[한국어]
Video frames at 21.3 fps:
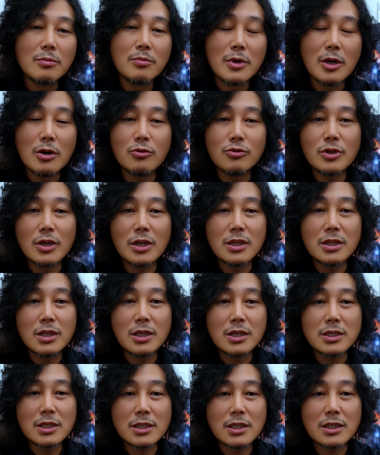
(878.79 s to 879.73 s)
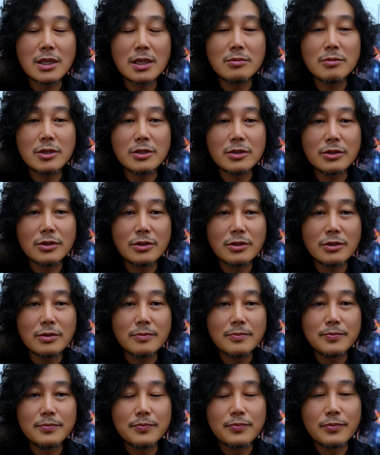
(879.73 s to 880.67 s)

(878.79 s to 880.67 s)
배우들한테 찾아다니면서